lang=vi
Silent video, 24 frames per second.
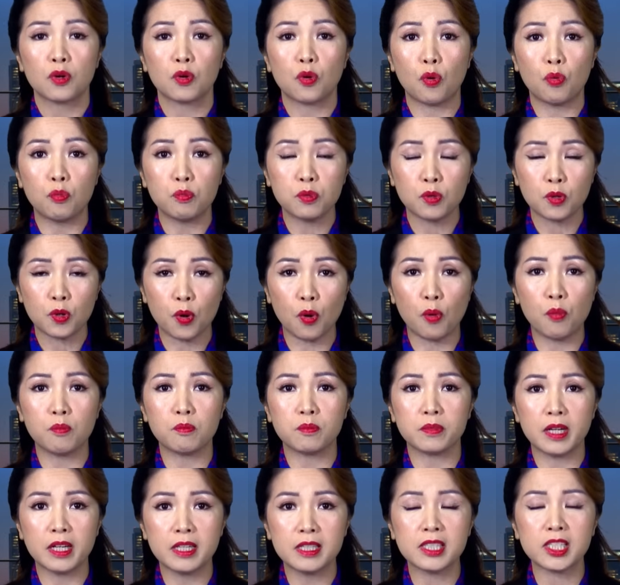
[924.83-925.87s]
cũng
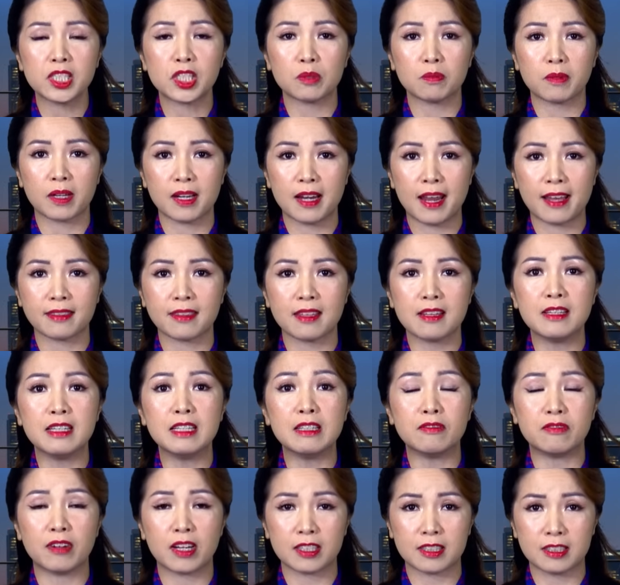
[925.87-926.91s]
cùng đứng trong cái lá
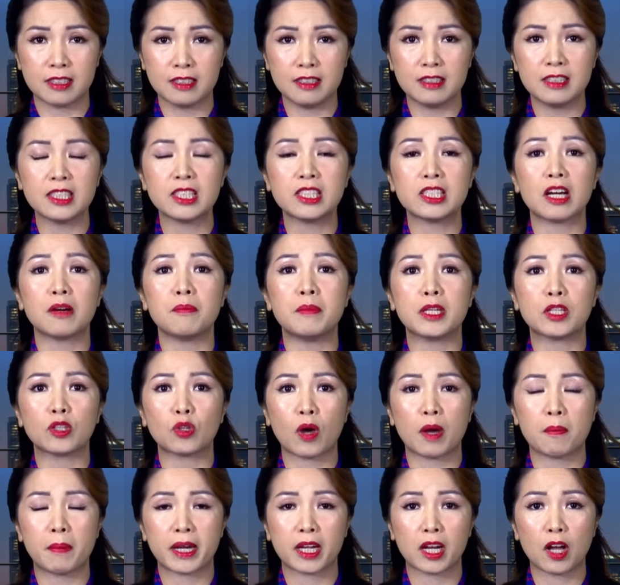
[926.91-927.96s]
thư và gửi cho bên
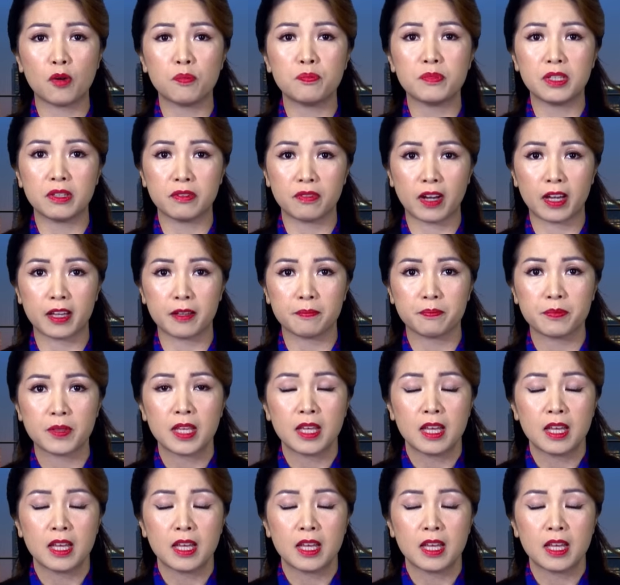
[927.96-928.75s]
tòa Bạch Ốc như vậy.